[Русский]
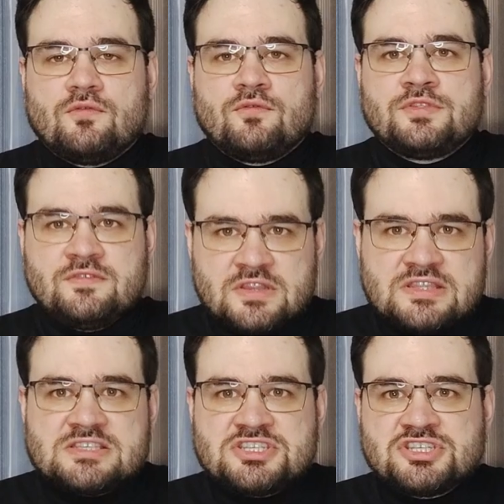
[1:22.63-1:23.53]
В
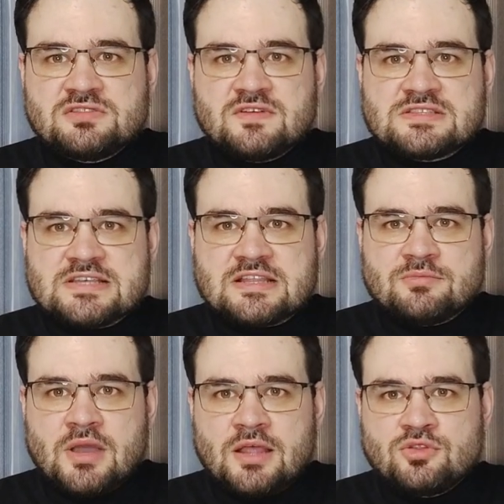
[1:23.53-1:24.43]
2020
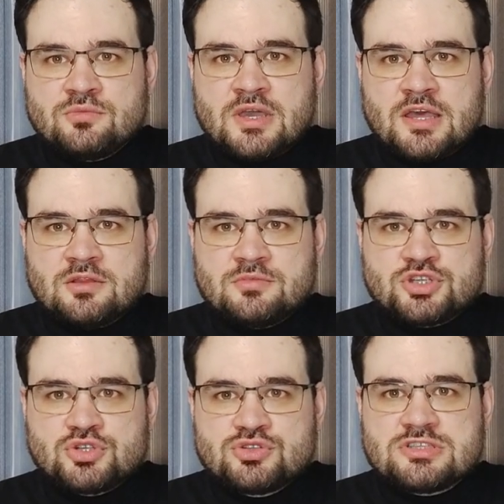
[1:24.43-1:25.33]
году Михаил
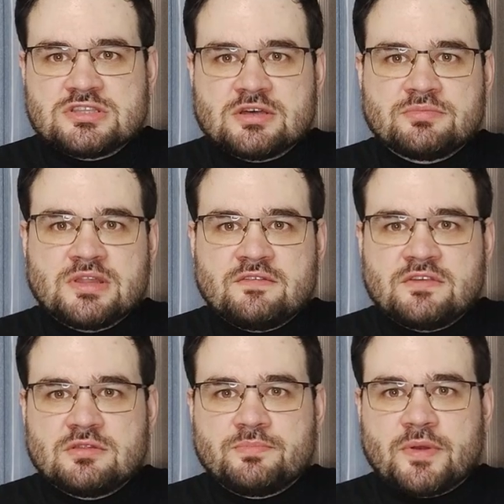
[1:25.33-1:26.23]
Мишустин
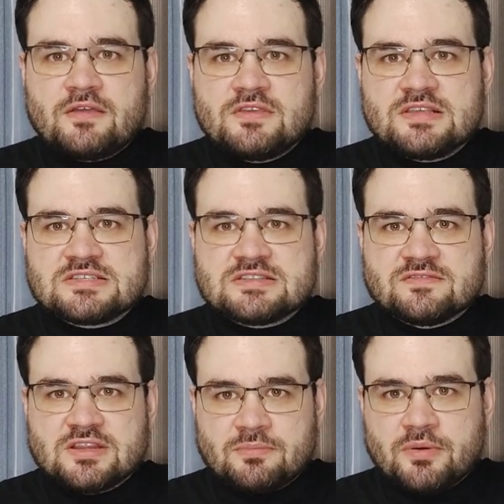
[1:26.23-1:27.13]
обновил
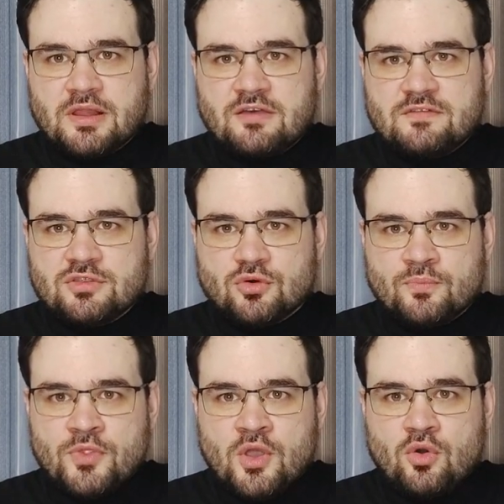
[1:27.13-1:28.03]
правительство
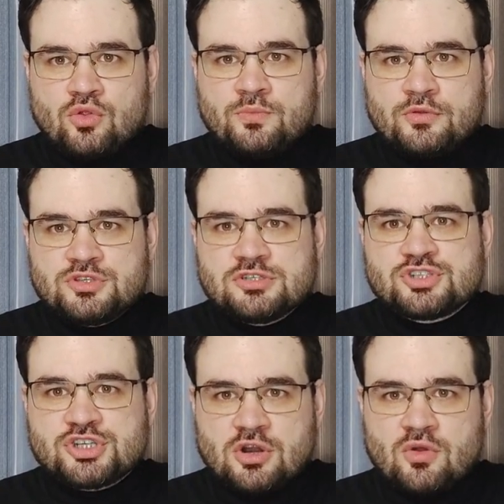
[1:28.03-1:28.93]
наполовину. Он
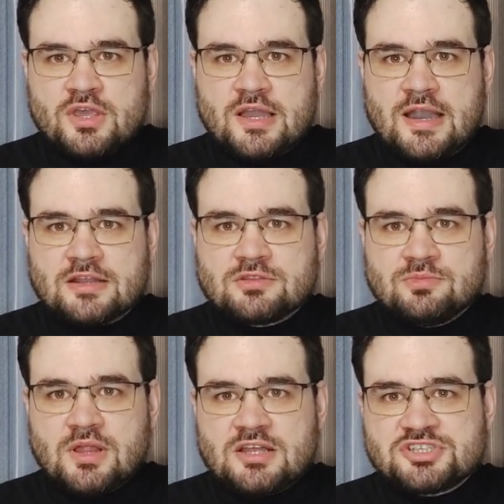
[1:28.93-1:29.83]
получил широкий
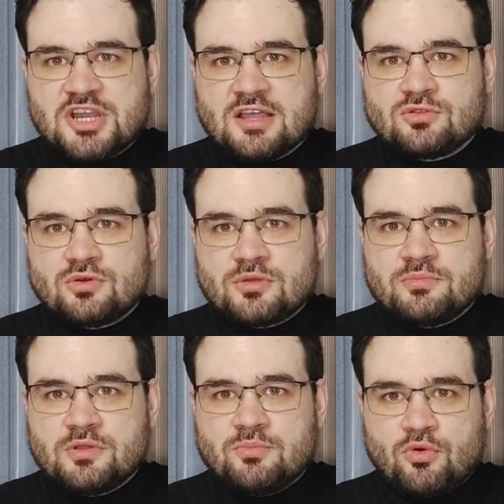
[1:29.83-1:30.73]
карт-бланш, который
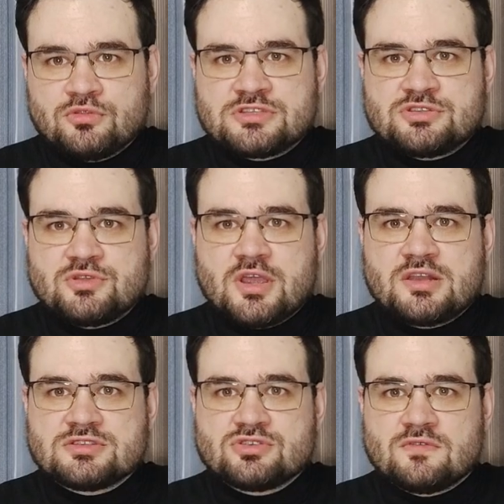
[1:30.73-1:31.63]
был полностью
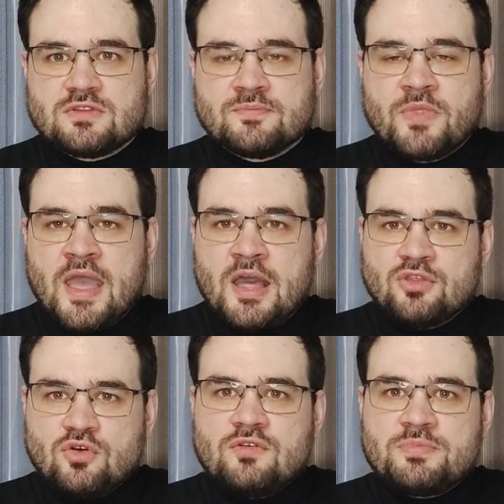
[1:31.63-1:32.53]
реализован.
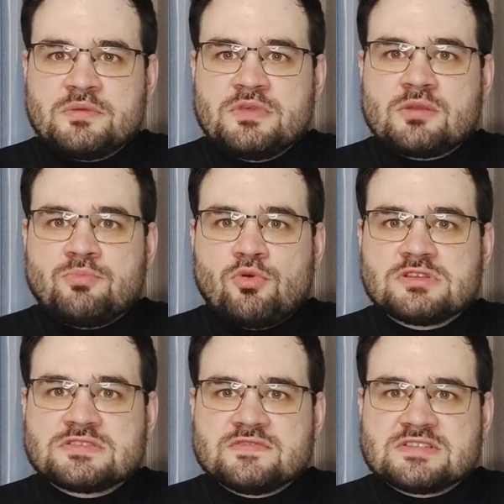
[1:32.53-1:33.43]
Новый премьер
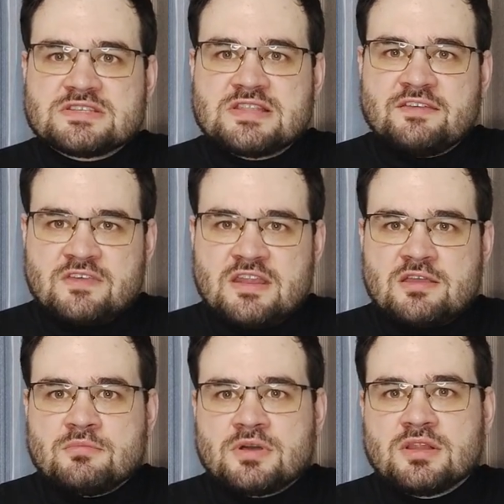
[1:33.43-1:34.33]
пользовался
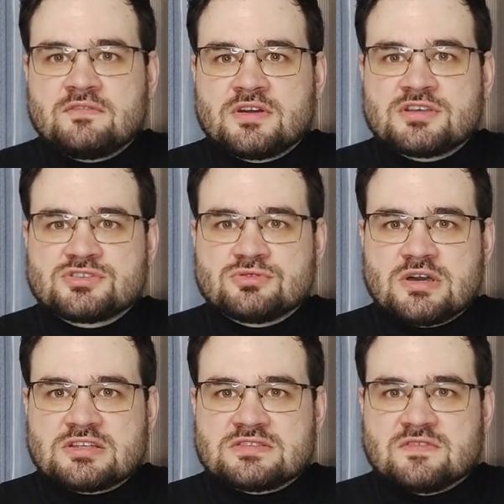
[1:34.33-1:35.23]
доверием главы
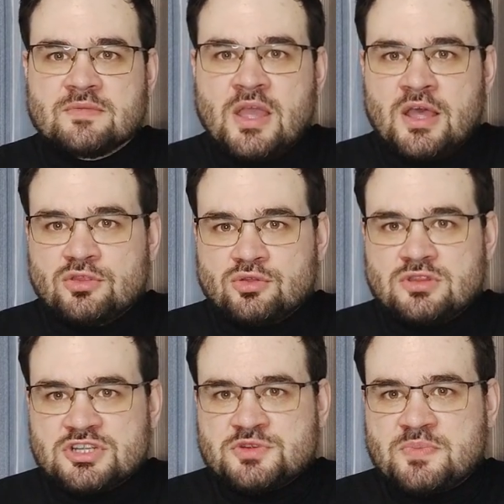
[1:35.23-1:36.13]
государства.
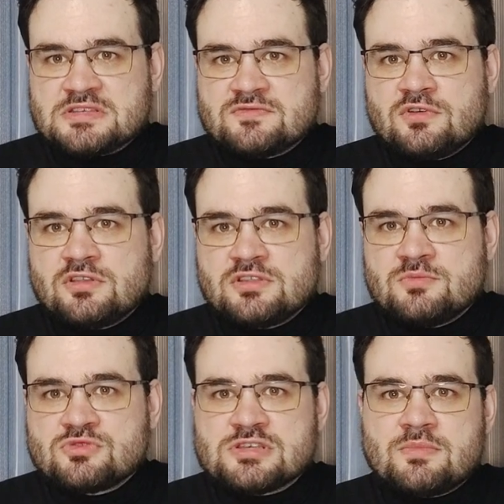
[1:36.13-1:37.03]
Тот даже позволил
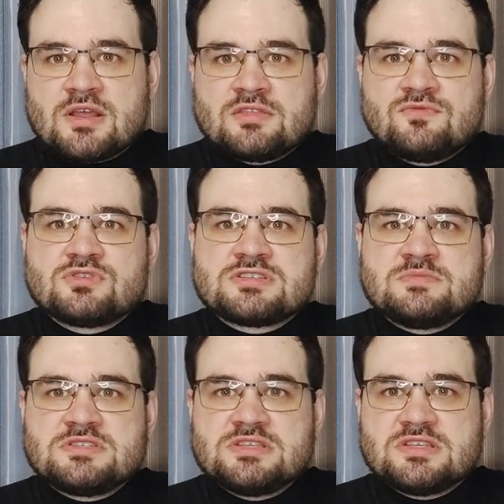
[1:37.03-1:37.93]
ему забрать двух
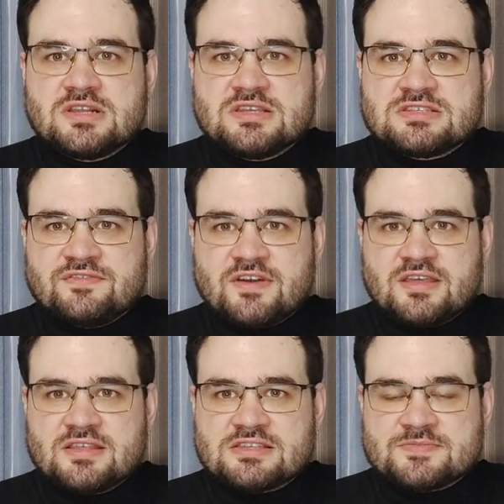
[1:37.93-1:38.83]
заместителей из
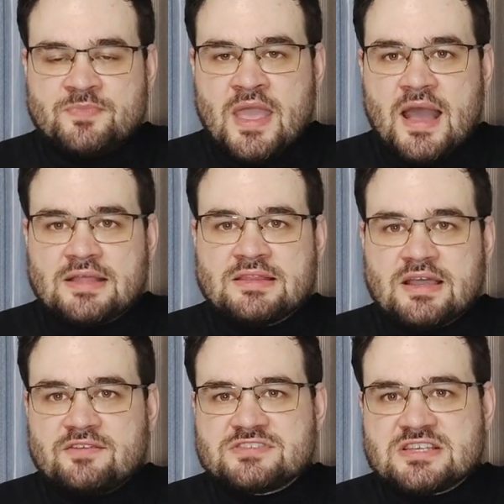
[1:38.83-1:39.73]
ФНС.
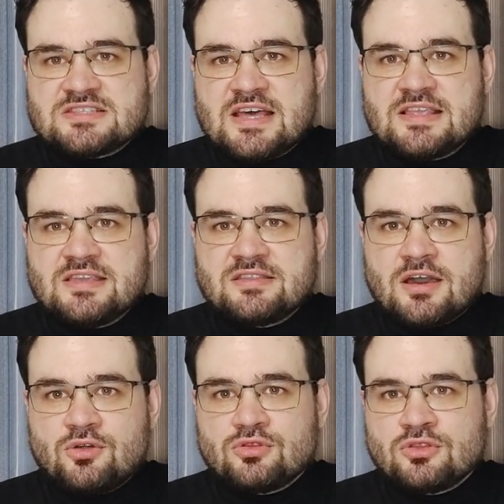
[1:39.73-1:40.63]
Однако в сознании
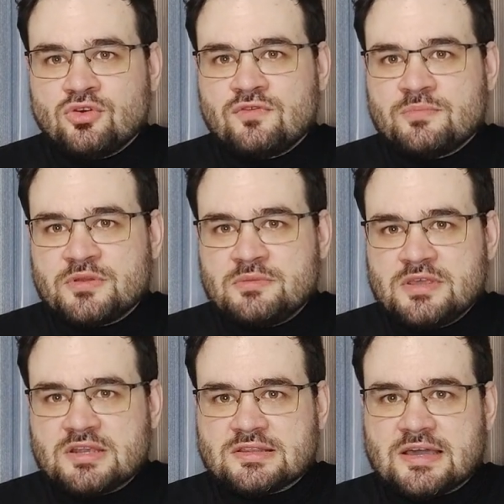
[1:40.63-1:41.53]
народа новый
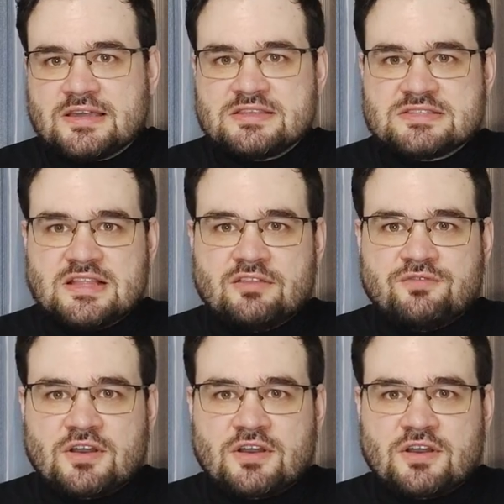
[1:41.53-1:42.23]
премьер так и не стал